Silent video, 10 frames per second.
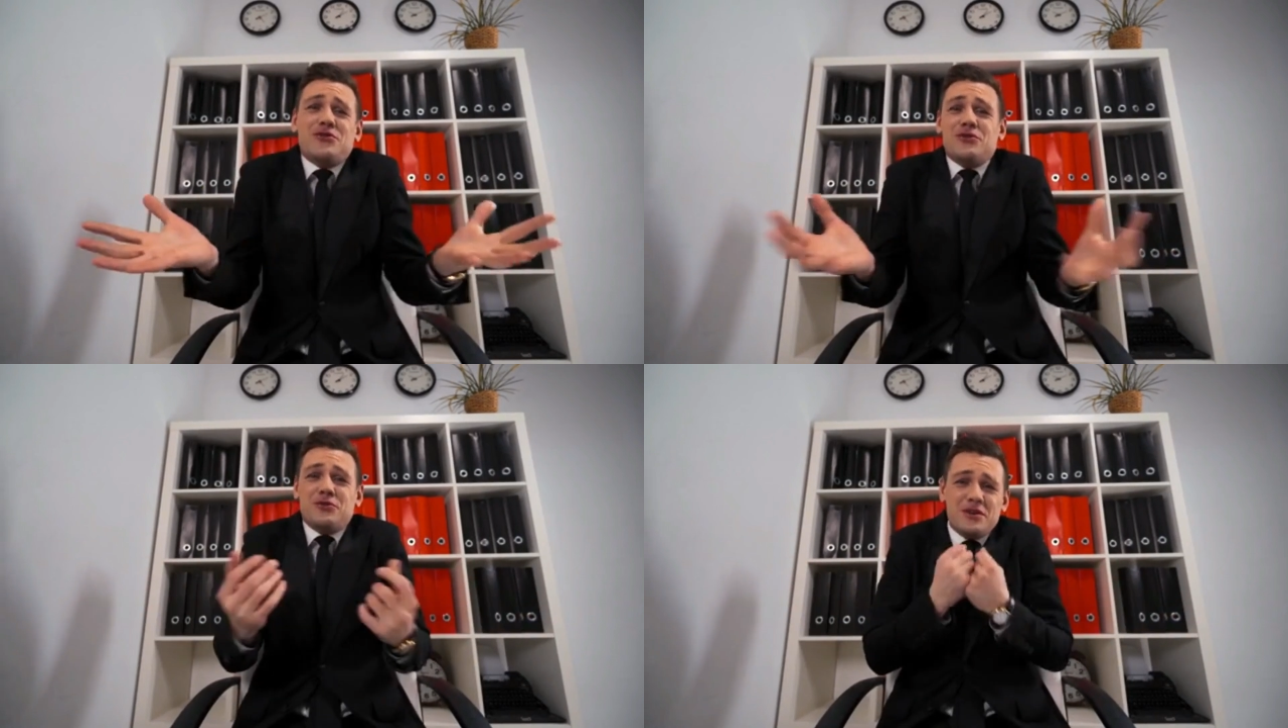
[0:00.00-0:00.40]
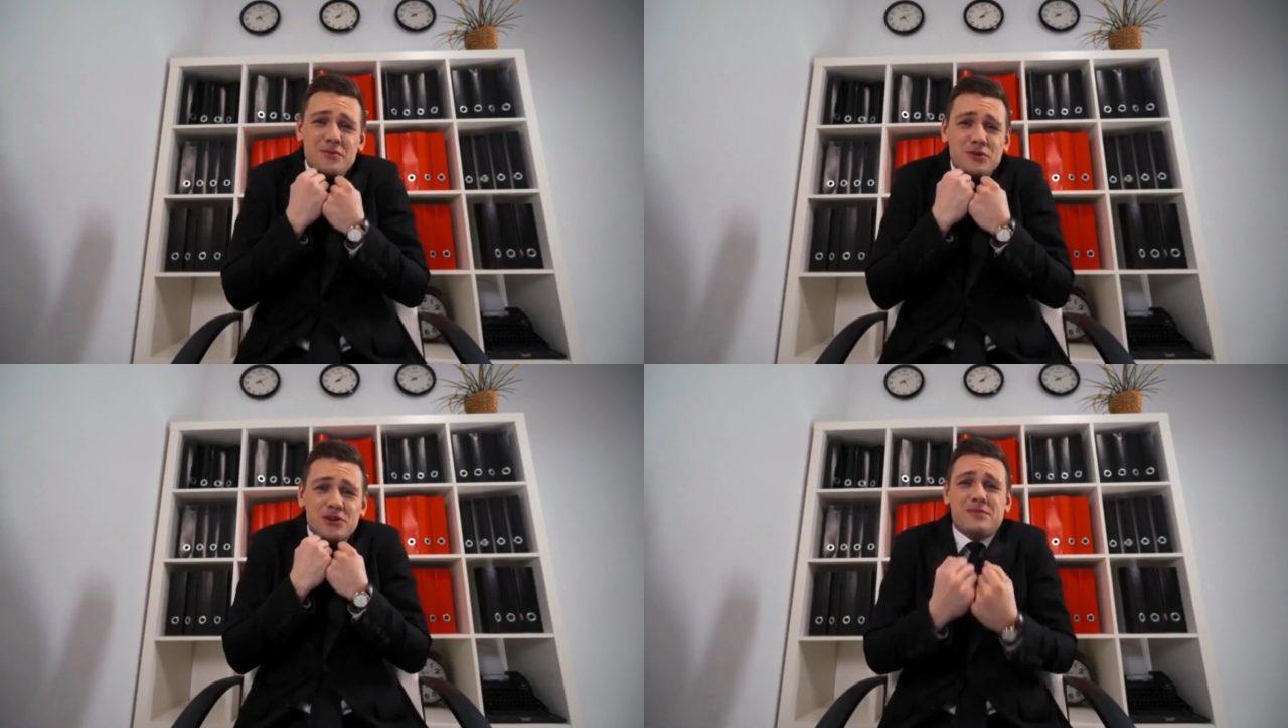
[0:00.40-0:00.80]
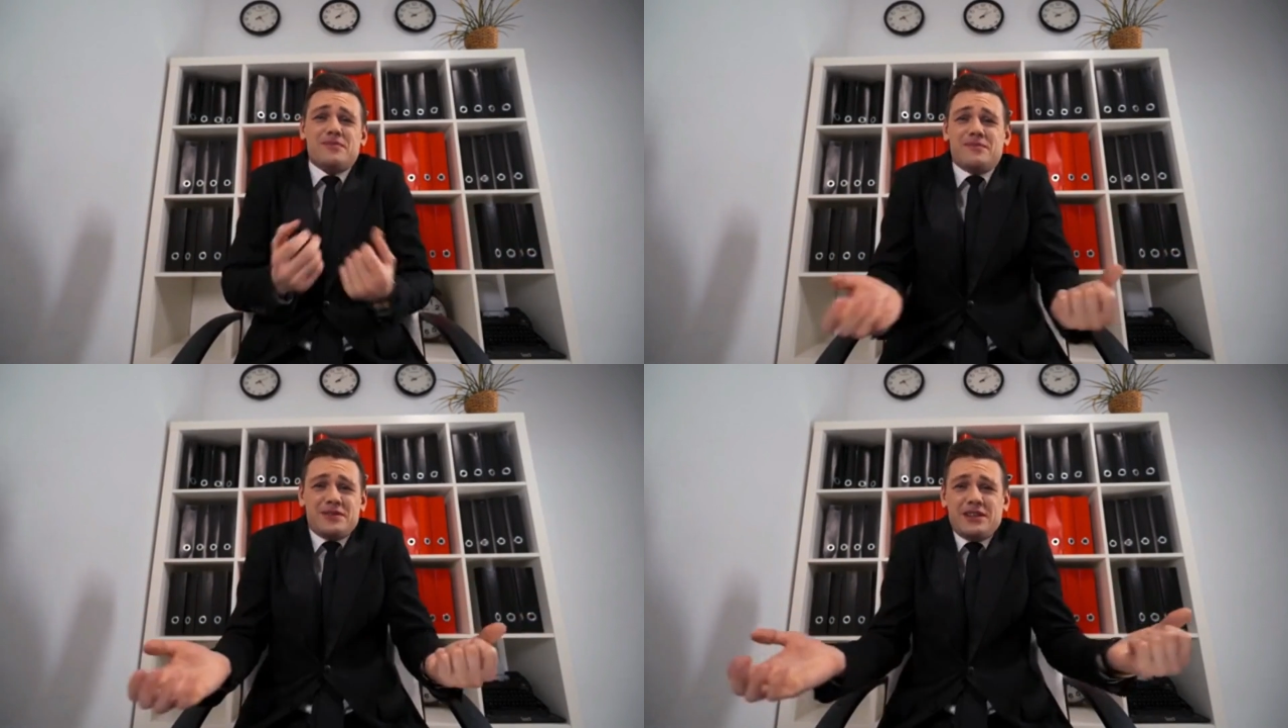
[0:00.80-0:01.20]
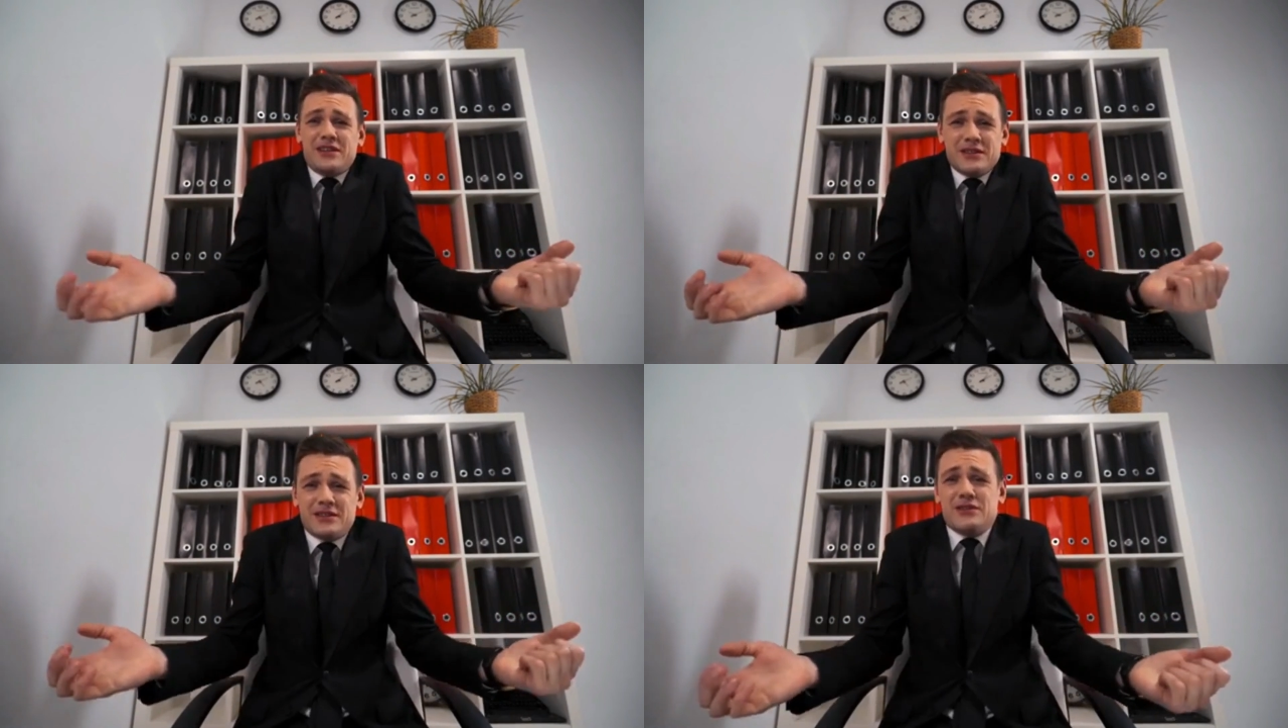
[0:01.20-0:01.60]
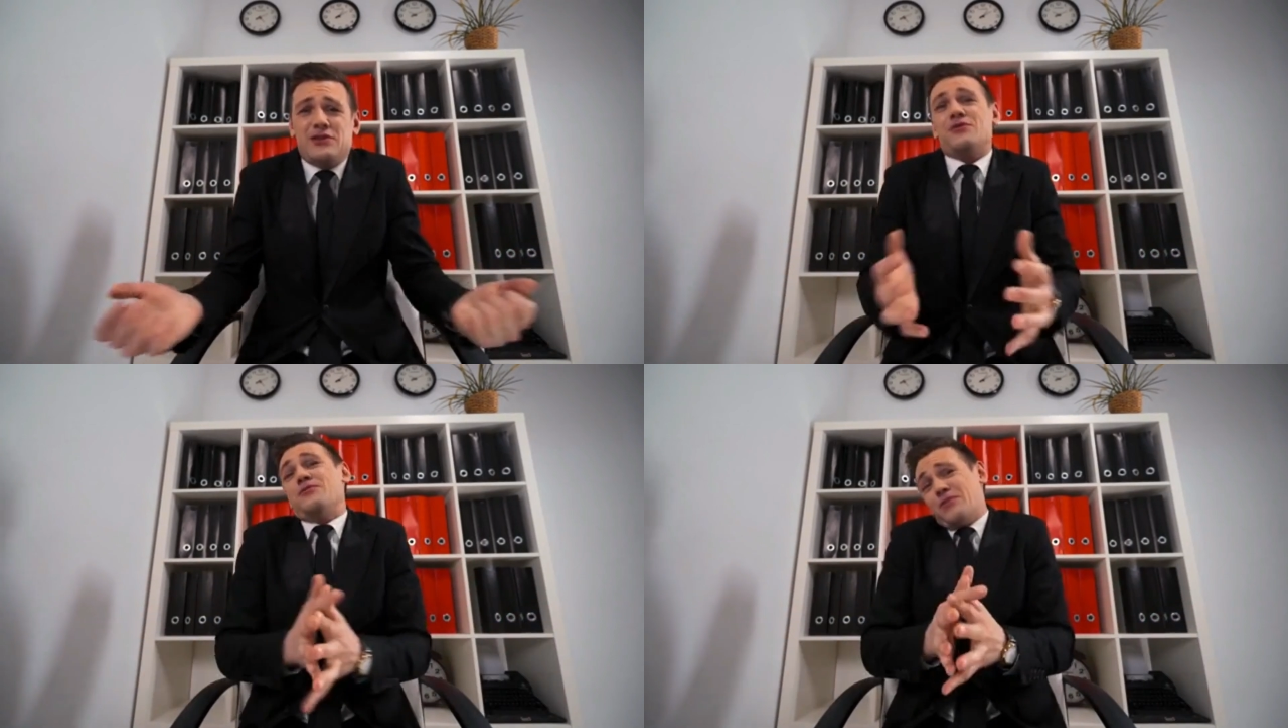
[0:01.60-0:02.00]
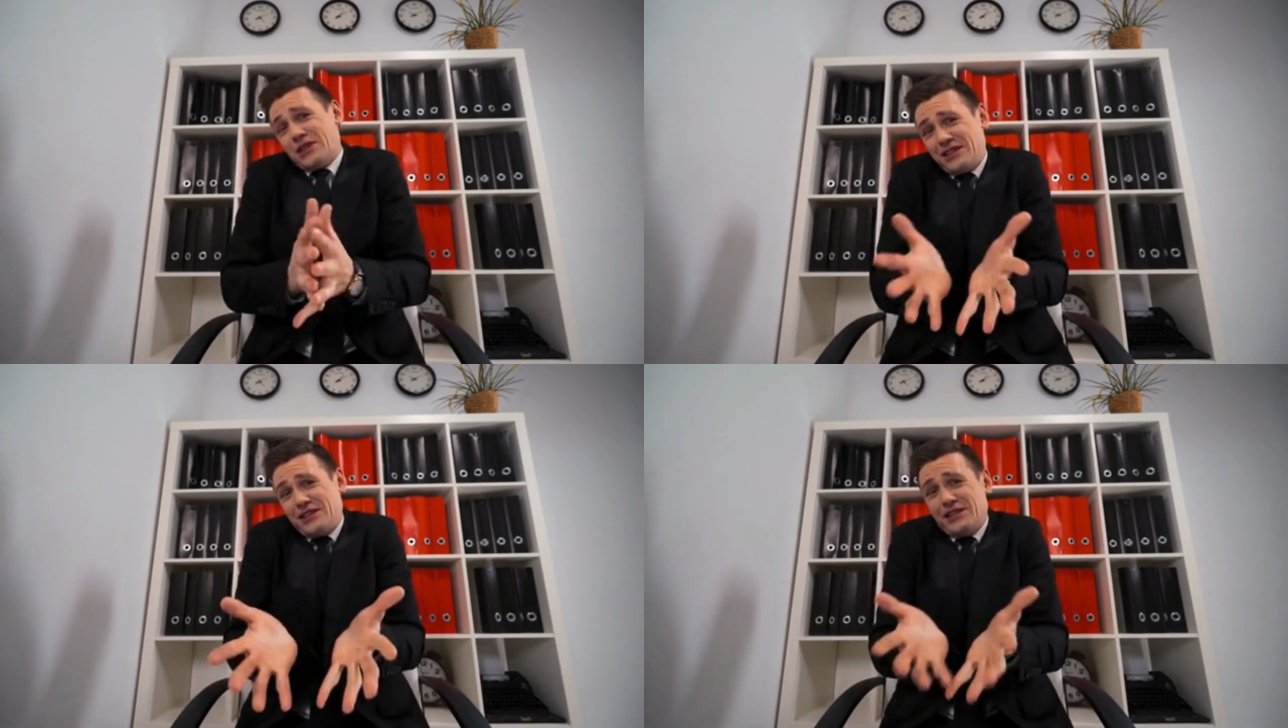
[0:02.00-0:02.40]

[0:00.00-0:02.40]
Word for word: elles sont un simple moyen de s'en sortir.